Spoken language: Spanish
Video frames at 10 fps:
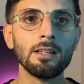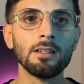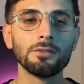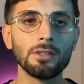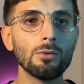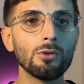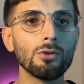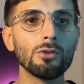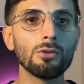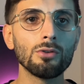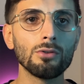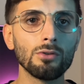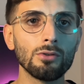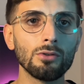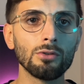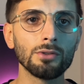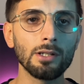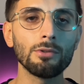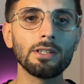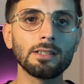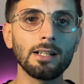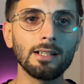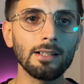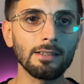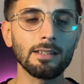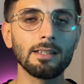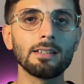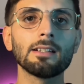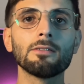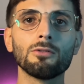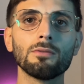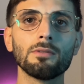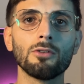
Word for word: Debo, debo destacar de que esta,